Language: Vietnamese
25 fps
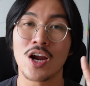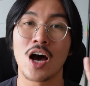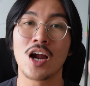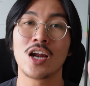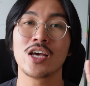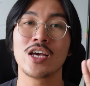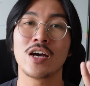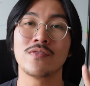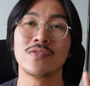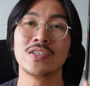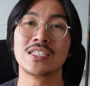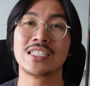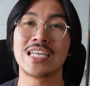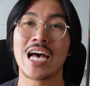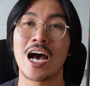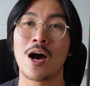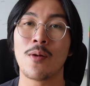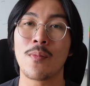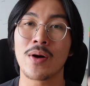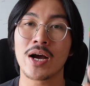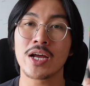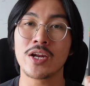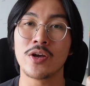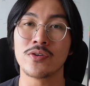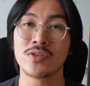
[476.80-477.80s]
Đó là lý do vì sao
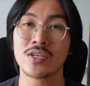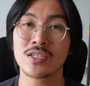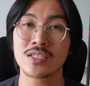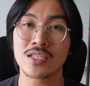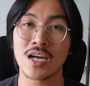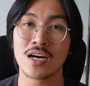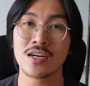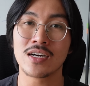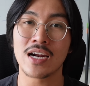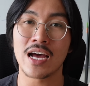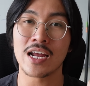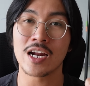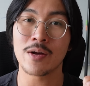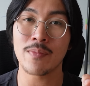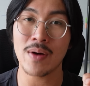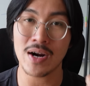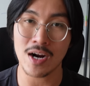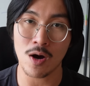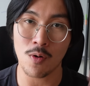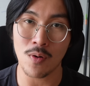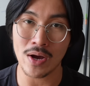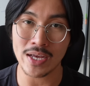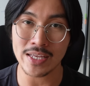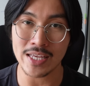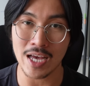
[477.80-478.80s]
mà cái điều thứ tư này nó bắt
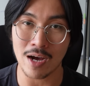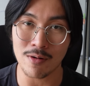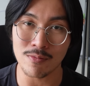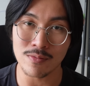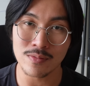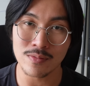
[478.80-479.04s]
đầu quan trọng.